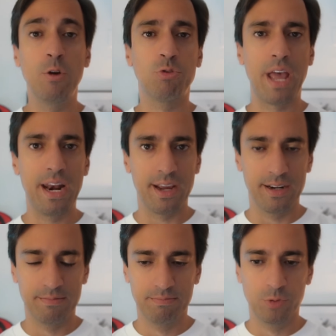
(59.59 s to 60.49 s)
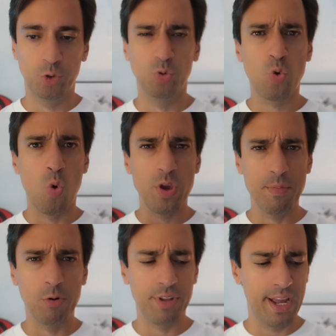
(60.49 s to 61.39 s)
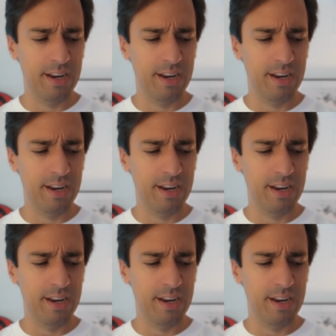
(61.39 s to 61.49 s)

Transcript: o Telegram, junto com o irmão dele.